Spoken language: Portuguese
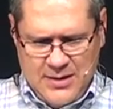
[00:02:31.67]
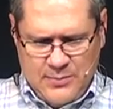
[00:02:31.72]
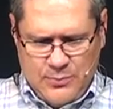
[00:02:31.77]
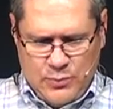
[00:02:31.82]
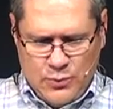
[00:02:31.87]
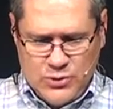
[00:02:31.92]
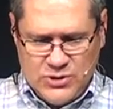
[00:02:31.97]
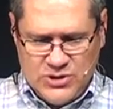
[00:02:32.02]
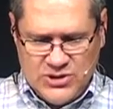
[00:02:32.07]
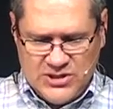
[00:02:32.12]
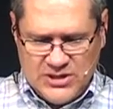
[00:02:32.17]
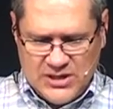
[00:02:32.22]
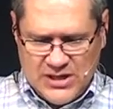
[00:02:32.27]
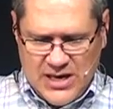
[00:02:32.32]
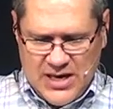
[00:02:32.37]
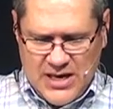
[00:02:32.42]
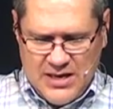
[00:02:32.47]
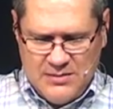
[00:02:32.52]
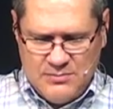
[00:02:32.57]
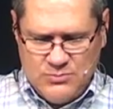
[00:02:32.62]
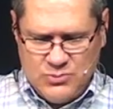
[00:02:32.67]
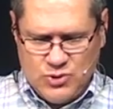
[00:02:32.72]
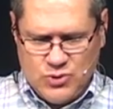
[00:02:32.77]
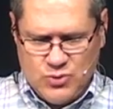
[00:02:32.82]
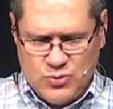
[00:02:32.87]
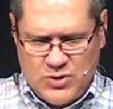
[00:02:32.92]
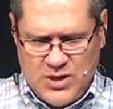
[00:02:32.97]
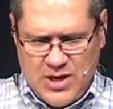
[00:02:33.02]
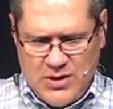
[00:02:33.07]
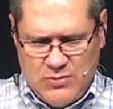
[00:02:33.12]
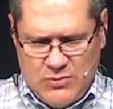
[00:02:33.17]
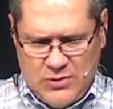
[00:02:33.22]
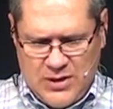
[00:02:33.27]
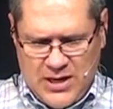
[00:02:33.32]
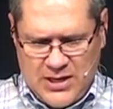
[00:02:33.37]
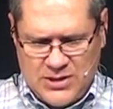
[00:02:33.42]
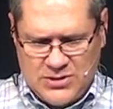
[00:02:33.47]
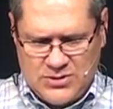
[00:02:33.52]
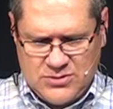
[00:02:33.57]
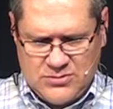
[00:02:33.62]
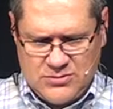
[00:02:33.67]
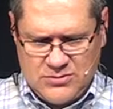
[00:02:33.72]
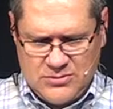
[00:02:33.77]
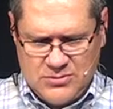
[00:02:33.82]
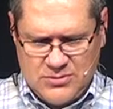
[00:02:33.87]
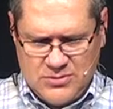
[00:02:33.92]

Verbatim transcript: Pois zelamos o que é honesto,